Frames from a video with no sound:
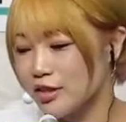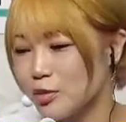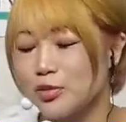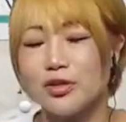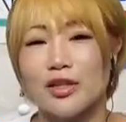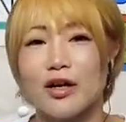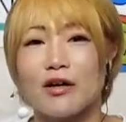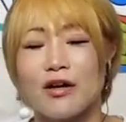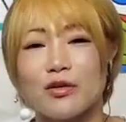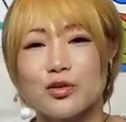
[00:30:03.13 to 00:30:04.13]
自分でな
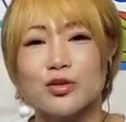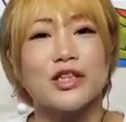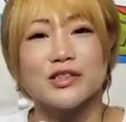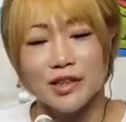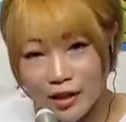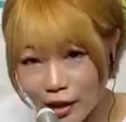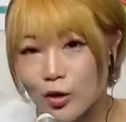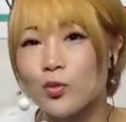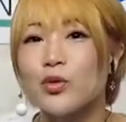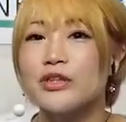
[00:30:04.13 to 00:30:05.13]
んか複雑だ
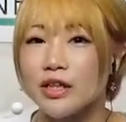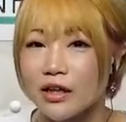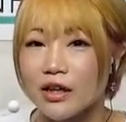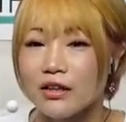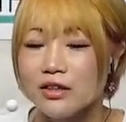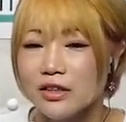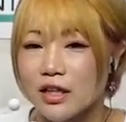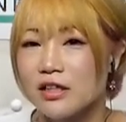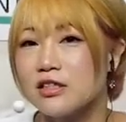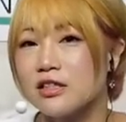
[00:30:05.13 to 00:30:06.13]
なと思いながら
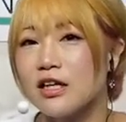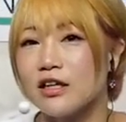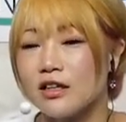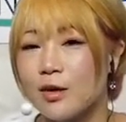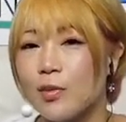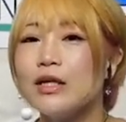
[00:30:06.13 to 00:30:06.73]
感じていた。